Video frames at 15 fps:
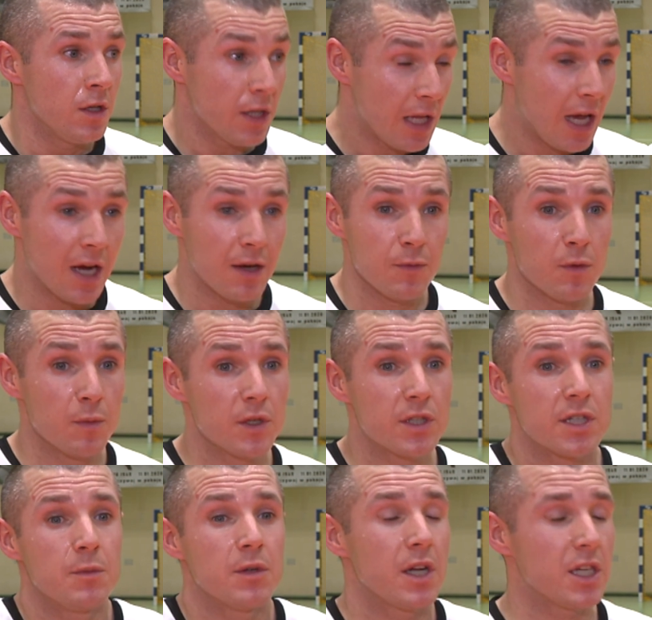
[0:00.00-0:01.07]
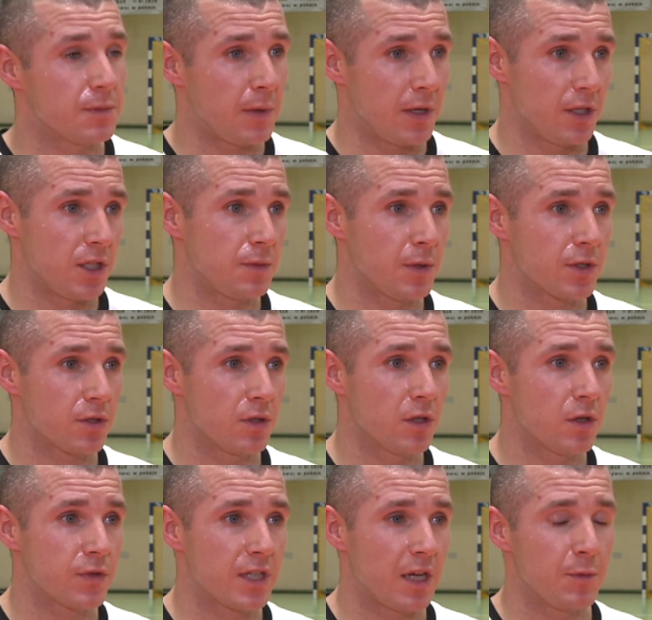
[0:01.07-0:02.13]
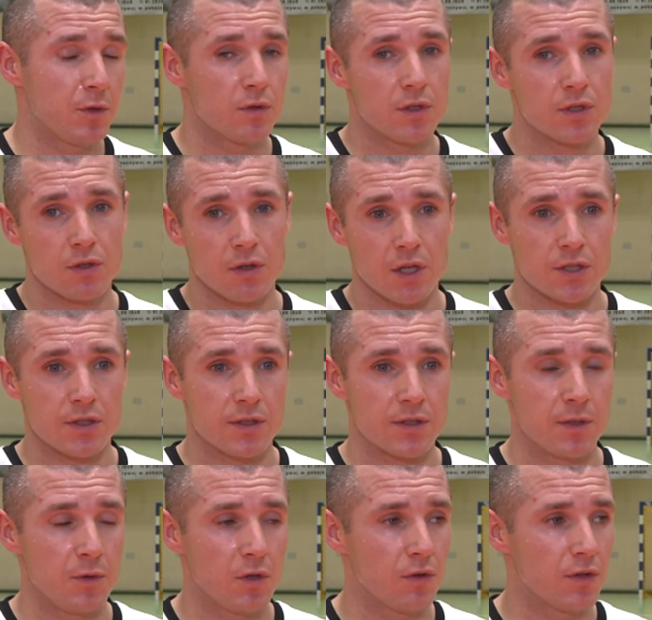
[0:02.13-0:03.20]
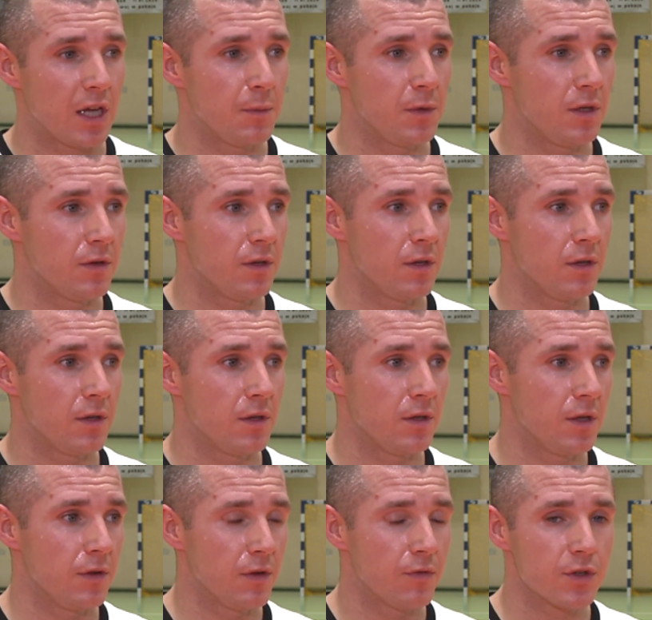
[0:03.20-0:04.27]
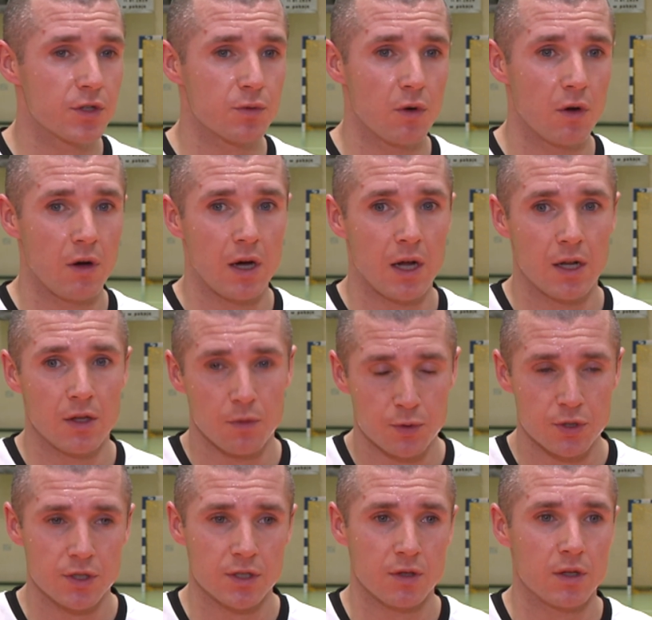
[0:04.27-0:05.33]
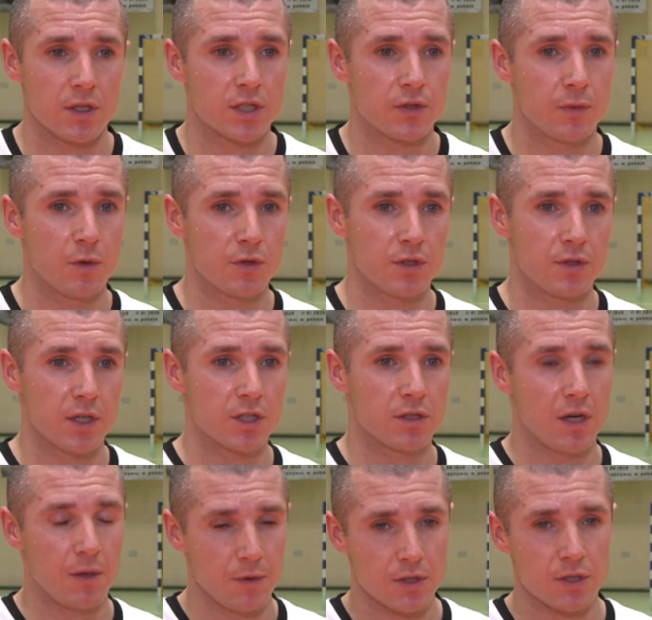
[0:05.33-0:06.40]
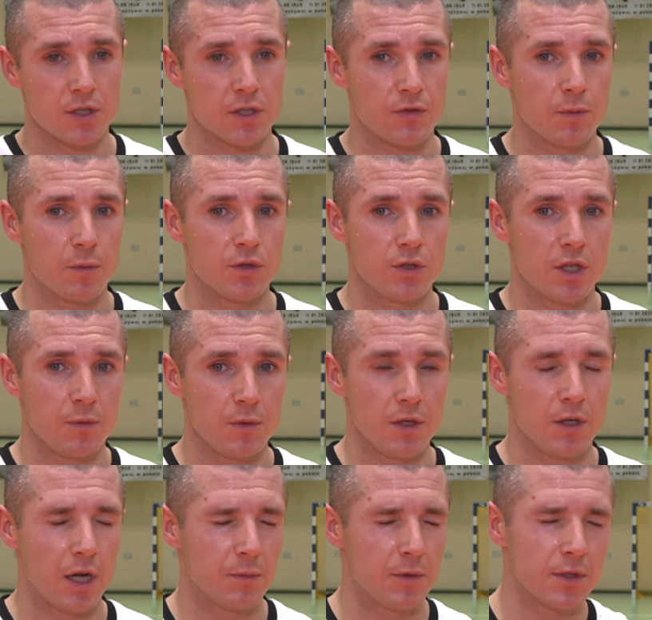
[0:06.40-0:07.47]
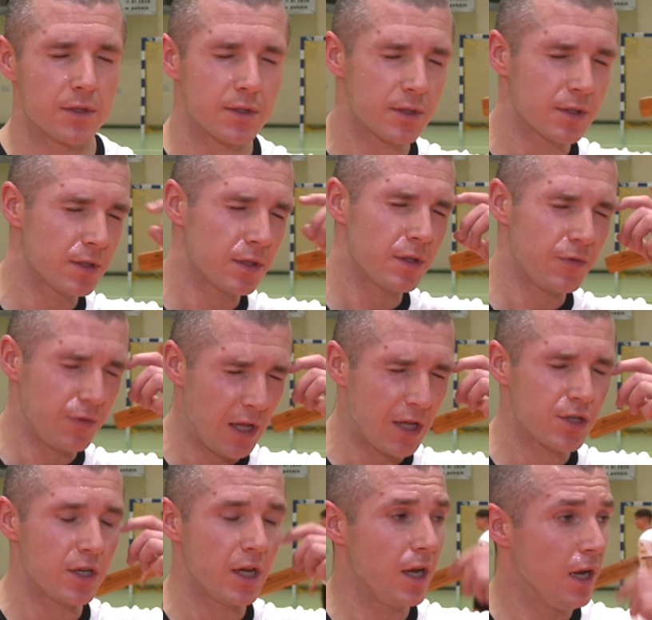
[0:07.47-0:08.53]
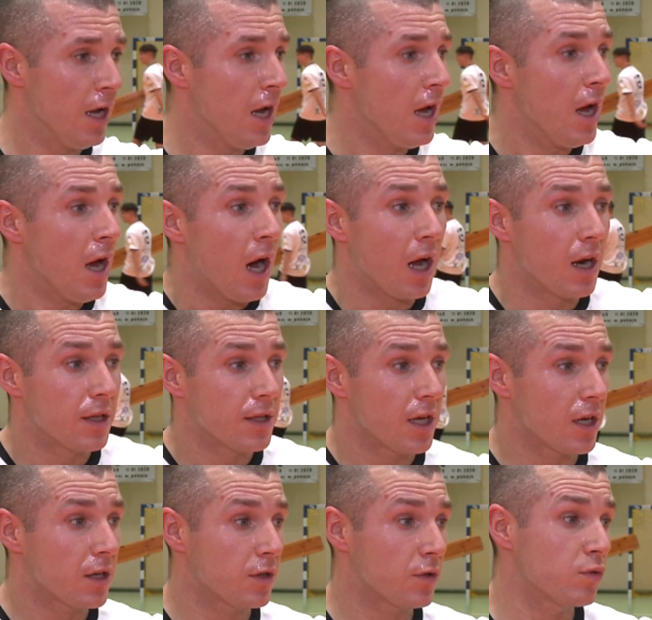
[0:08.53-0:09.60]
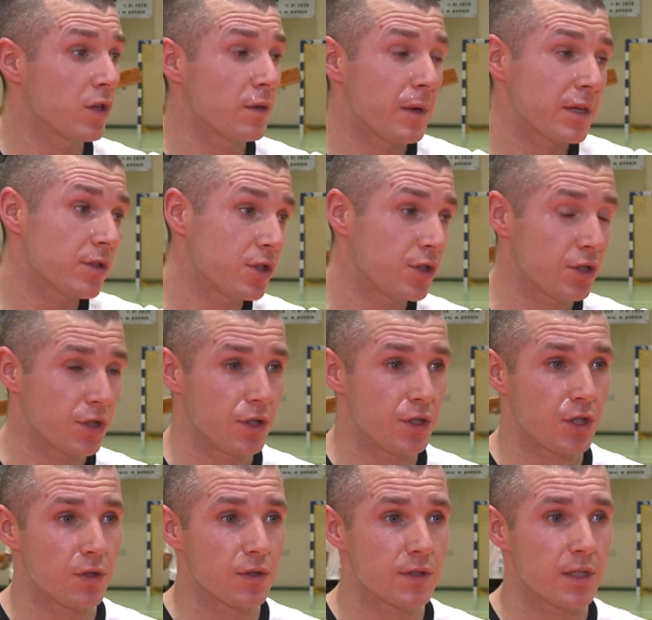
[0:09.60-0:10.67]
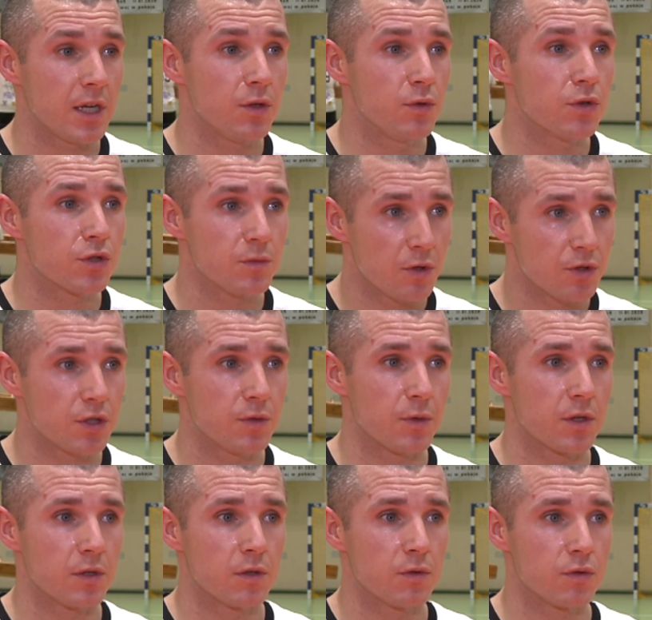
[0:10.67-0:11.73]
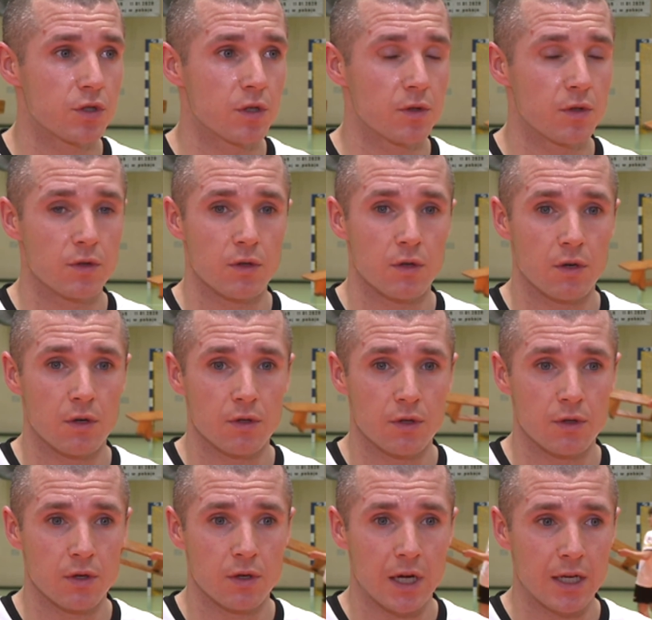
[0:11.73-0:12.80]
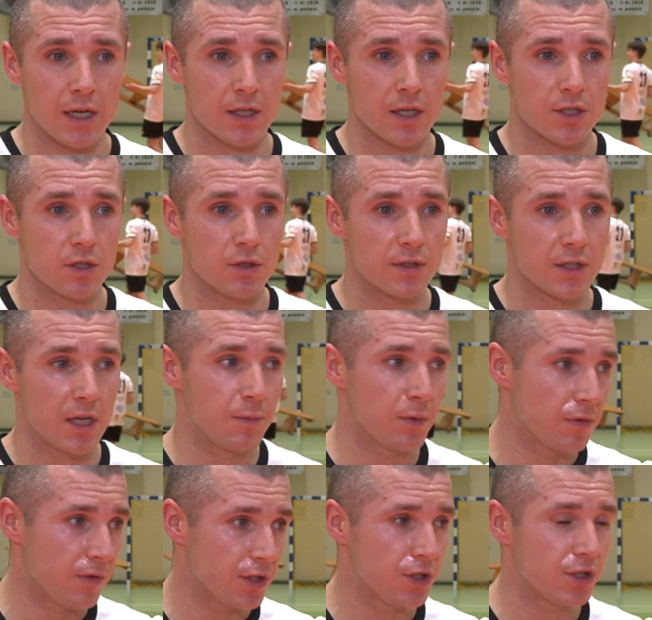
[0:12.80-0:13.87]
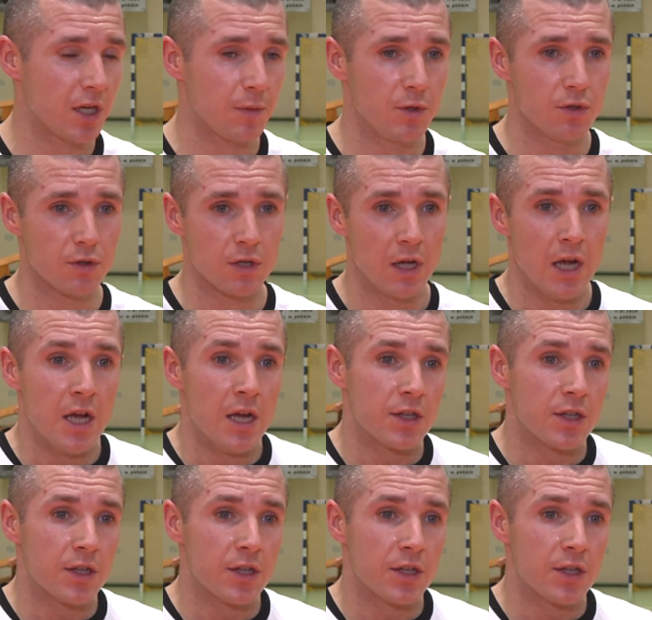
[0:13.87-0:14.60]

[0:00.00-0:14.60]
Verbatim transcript: No tak, no my chcemy grać sparingi z pierwszoligowcami, tutaj szkoda, że z tymi trójkątami nie, nie, nie, wyszło, ale no przyjeżdża do nas Świebodzin, także gramy jeszcze ze Świebodzinem i gramy z, w Lesznie. Ale tak, tutaj bardzo się cieszę, dzisiaj dostali juniorzy młodsi dużo do, do, do, grania, także dostali po 20 minut.